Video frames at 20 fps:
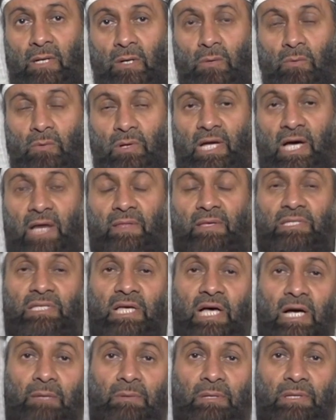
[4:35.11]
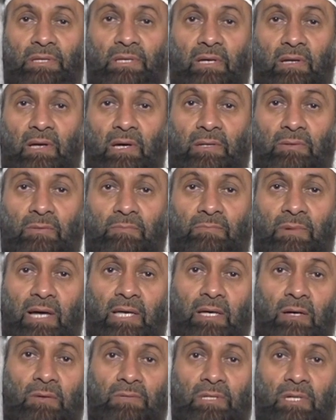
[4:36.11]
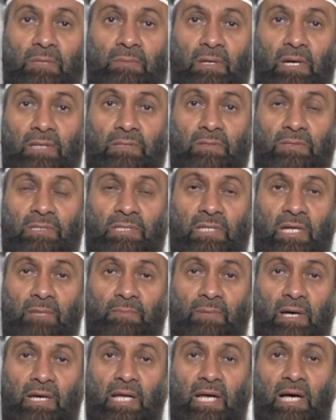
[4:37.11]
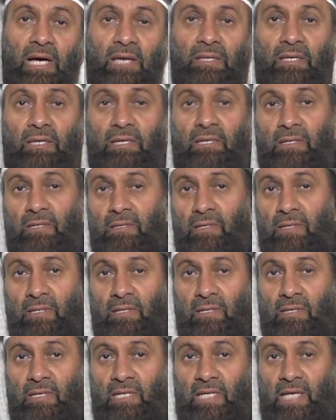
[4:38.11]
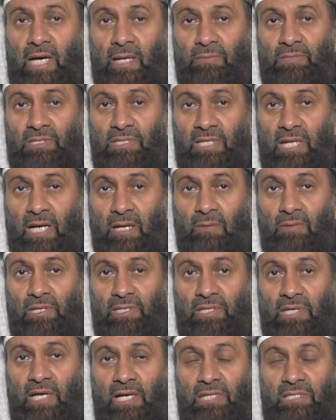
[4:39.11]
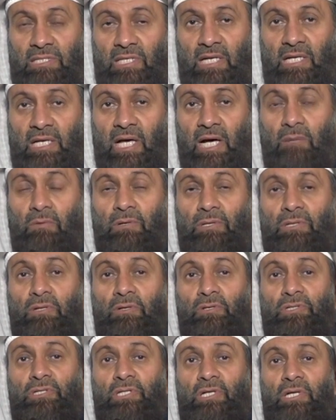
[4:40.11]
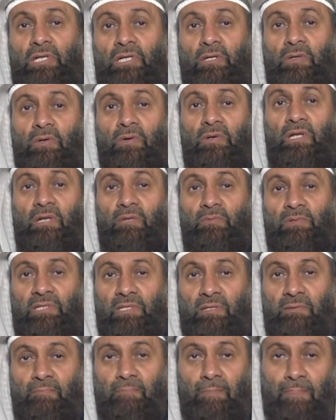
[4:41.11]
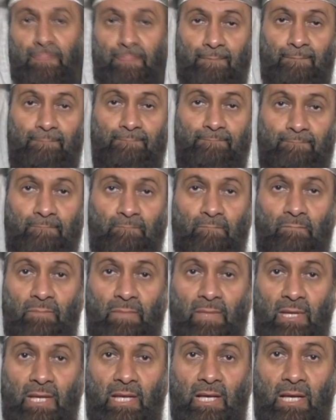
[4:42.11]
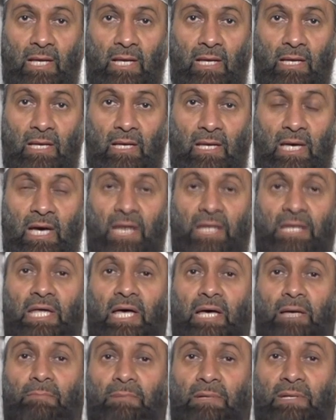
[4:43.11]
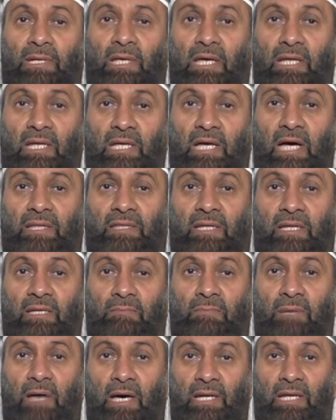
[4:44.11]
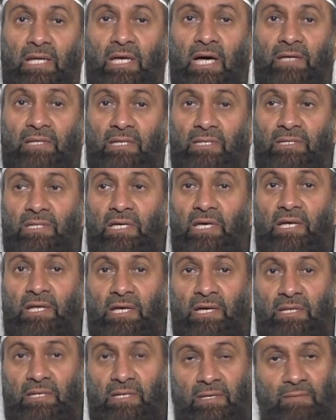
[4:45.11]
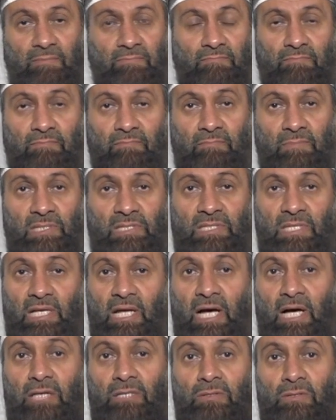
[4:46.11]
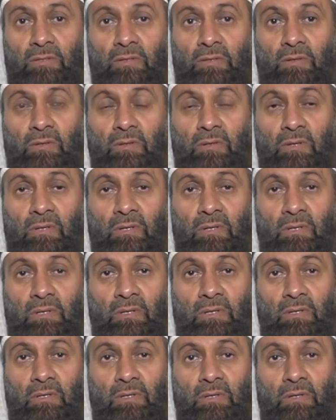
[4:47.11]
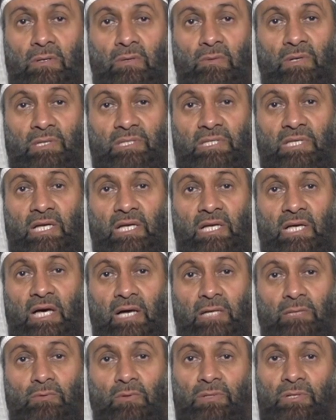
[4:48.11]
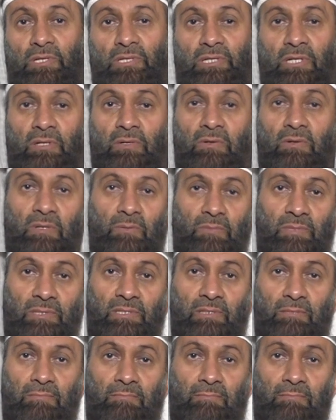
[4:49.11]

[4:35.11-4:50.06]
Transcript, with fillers: ولهذا الصحابة رضي الله عنهم بايعوا النبي عليه الصلاة والسلام على هذا إقام الصلاة وإيتاء الزكاة والنصح لكل مسلم كأنها من أركان أركان الدين يعني الصلاة والزكاة والنصح لكل مسلم